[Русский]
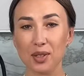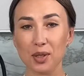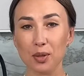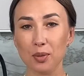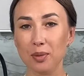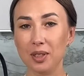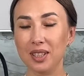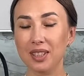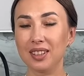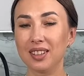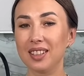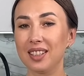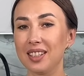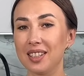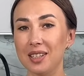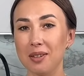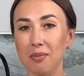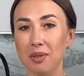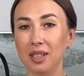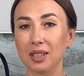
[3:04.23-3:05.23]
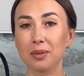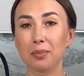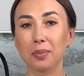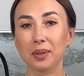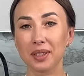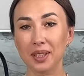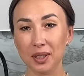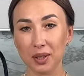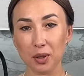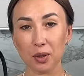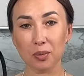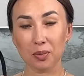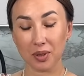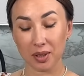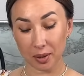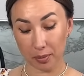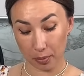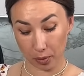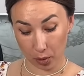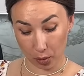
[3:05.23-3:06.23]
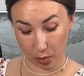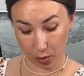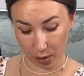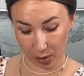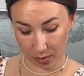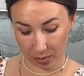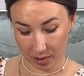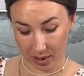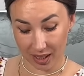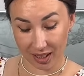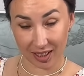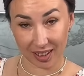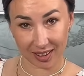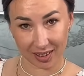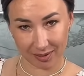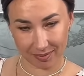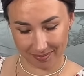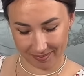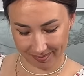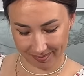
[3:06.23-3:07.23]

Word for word: Изумительный аромат. Подаем и пробуем салат.